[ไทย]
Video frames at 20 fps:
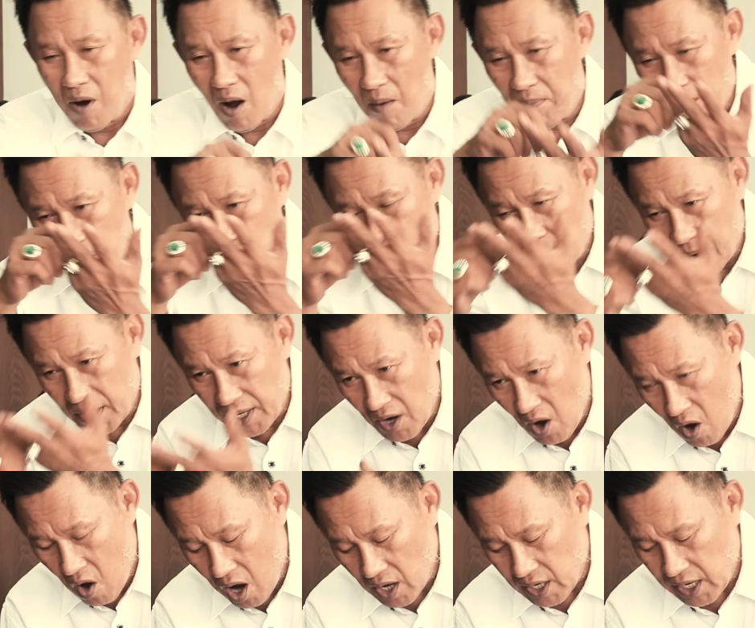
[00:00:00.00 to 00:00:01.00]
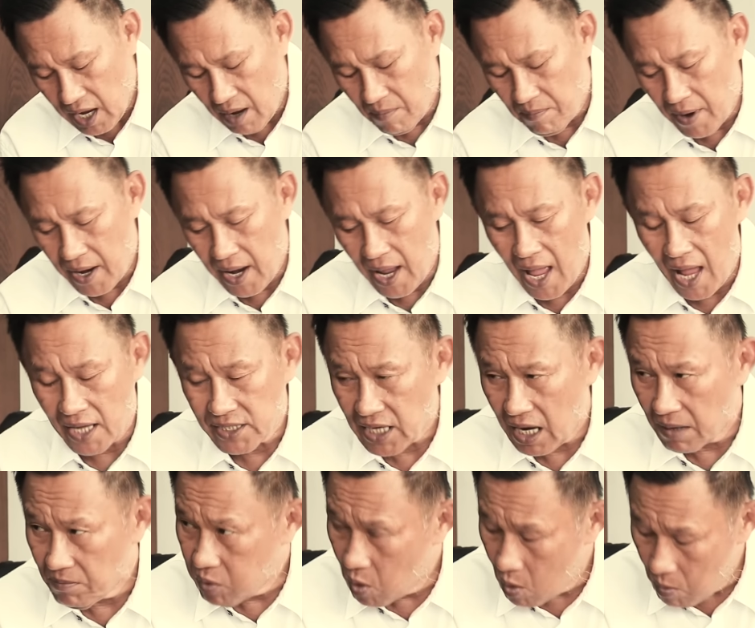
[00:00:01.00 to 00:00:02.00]
พอไปอยู่บ้านนอกเนี่ยไปหาอา
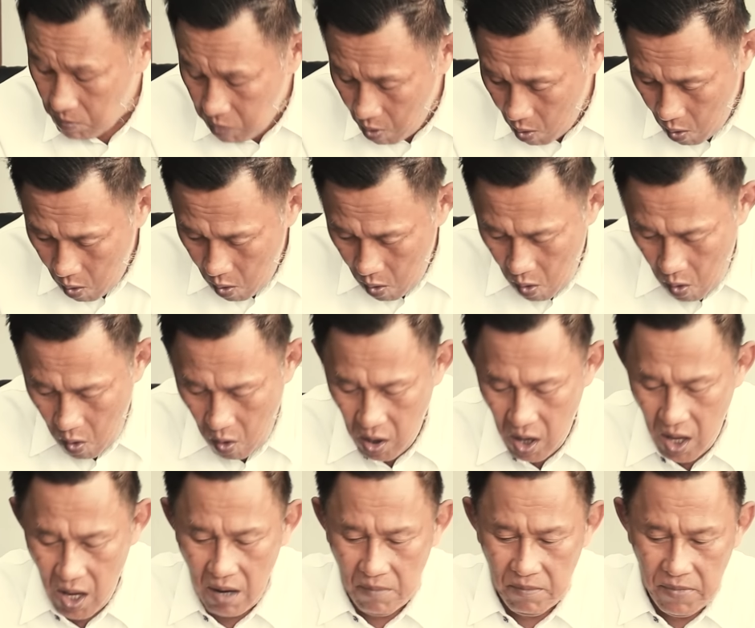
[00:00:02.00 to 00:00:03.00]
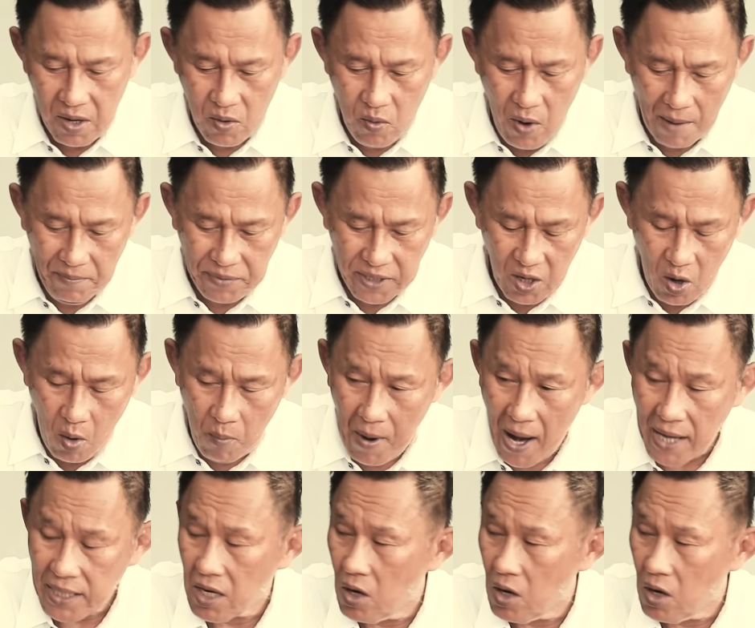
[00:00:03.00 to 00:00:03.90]
จารย์พงโพมีความเกี่ยวพัน